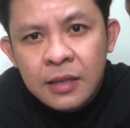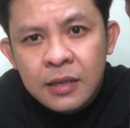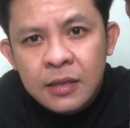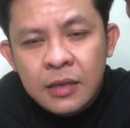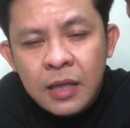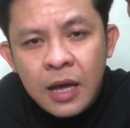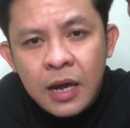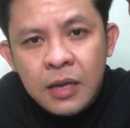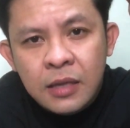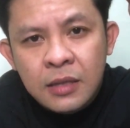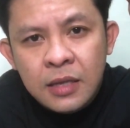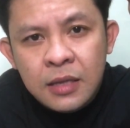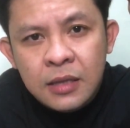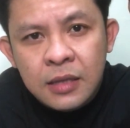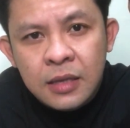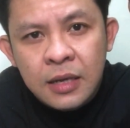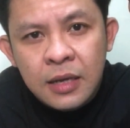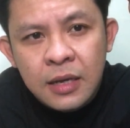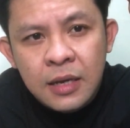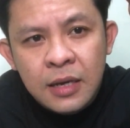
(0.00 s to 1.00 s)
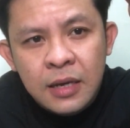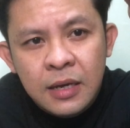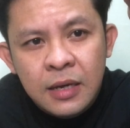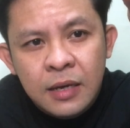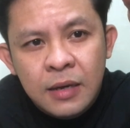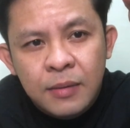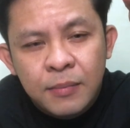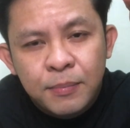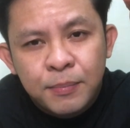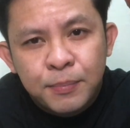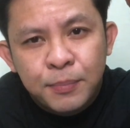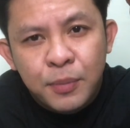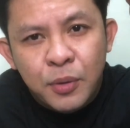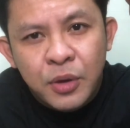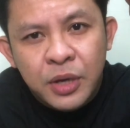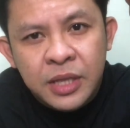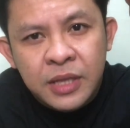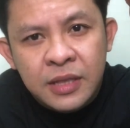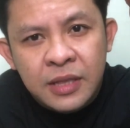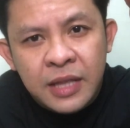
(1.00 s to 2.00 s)
33
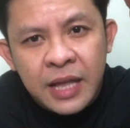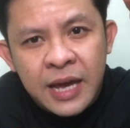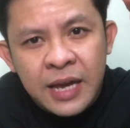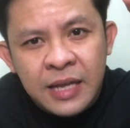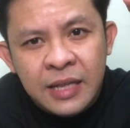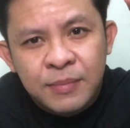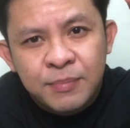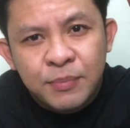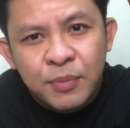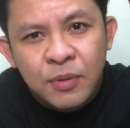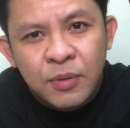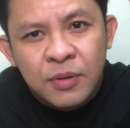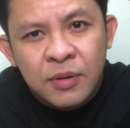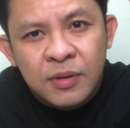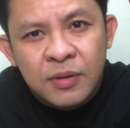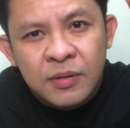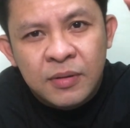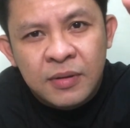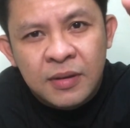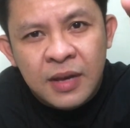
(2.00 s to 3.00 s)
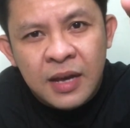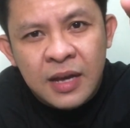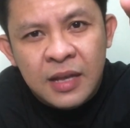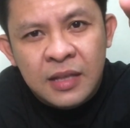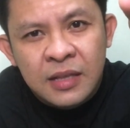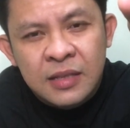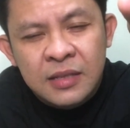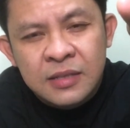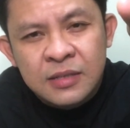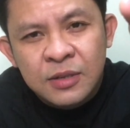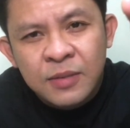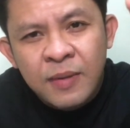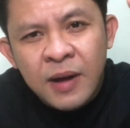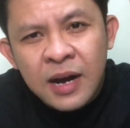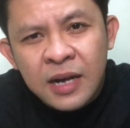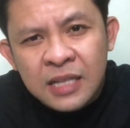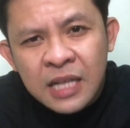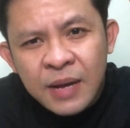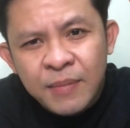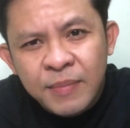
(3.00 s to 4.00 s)
0.9 po. Yan. So
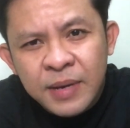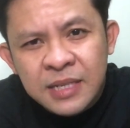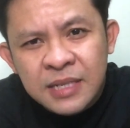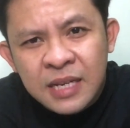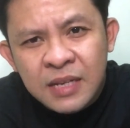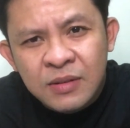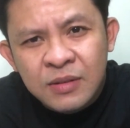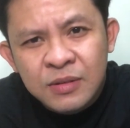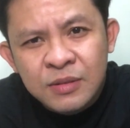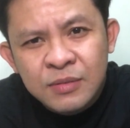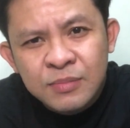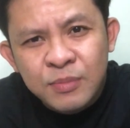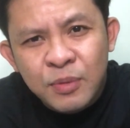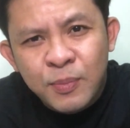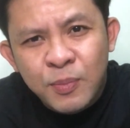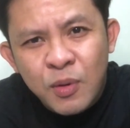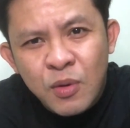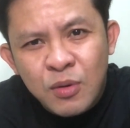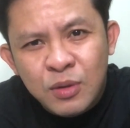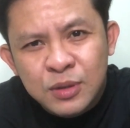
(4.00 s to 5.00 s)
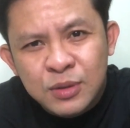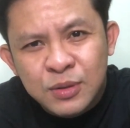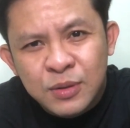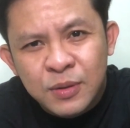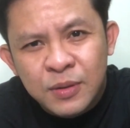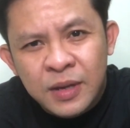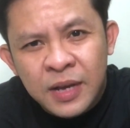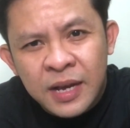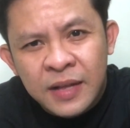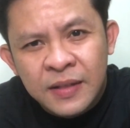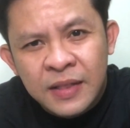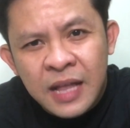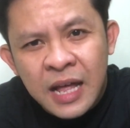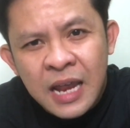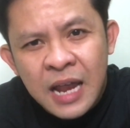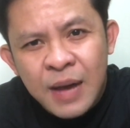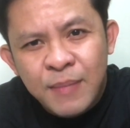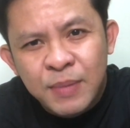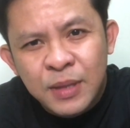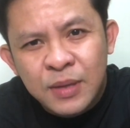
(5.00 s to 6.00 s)
mga katambik yan, no? Pupokus ko. Ayan,
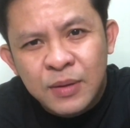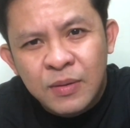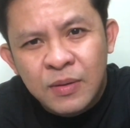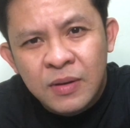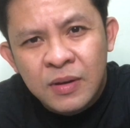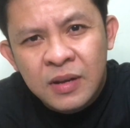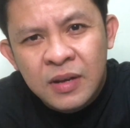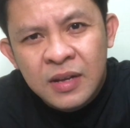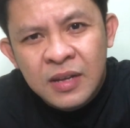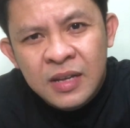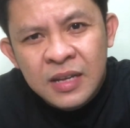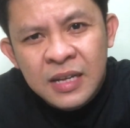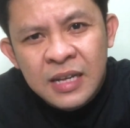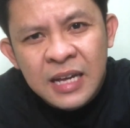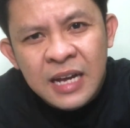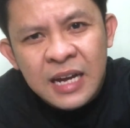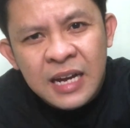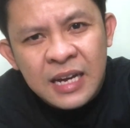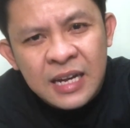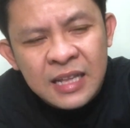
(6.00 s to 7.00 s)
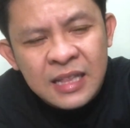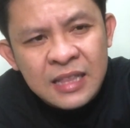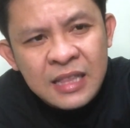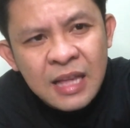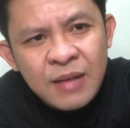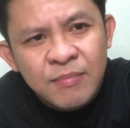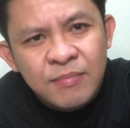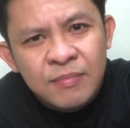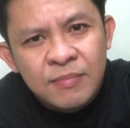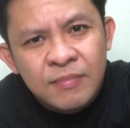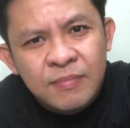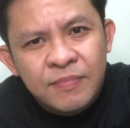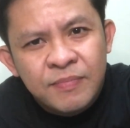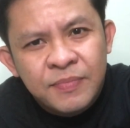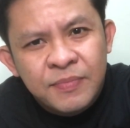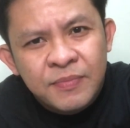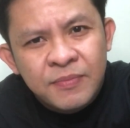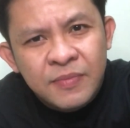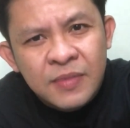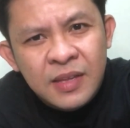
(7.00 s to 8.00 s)
lalapit ko. Ang kintab.
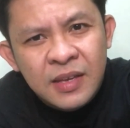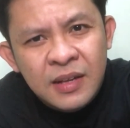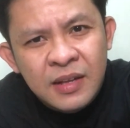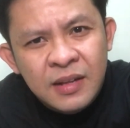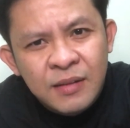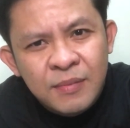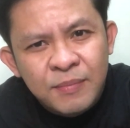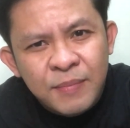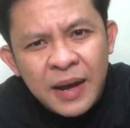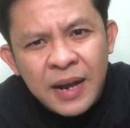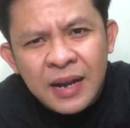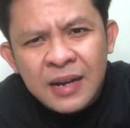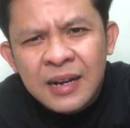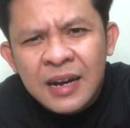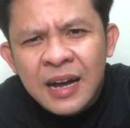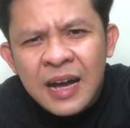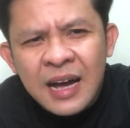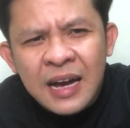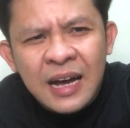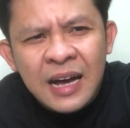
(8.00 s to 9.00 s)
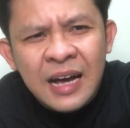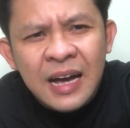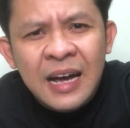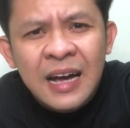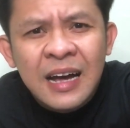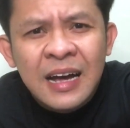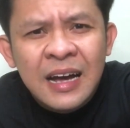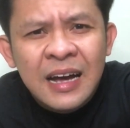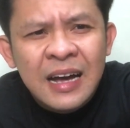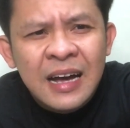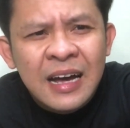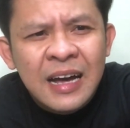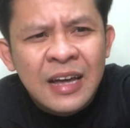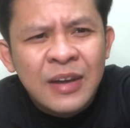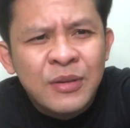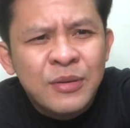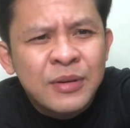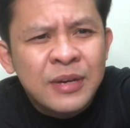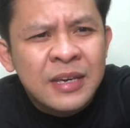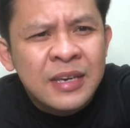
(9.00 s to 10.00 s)
Parang nakaka,
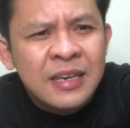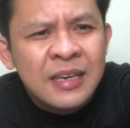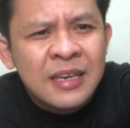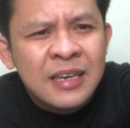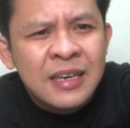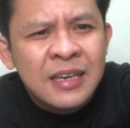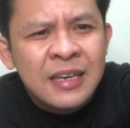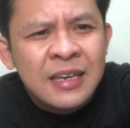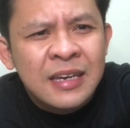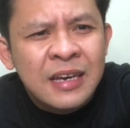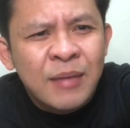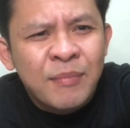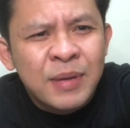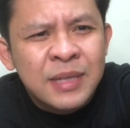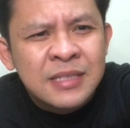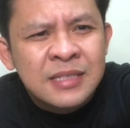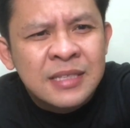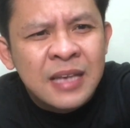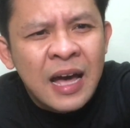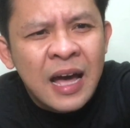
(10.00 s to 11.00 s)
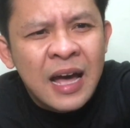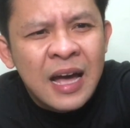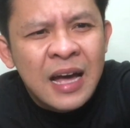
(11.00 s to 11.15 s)
anong ikabit sa